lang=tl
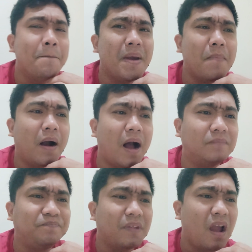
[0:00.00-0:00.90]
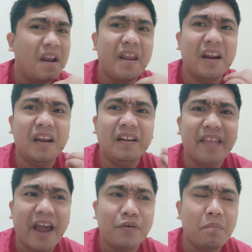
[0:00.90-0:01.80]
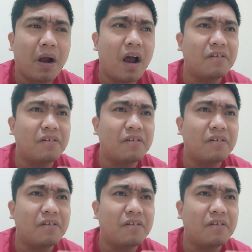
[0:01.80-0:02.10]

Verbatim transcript: may mga narinig yung mga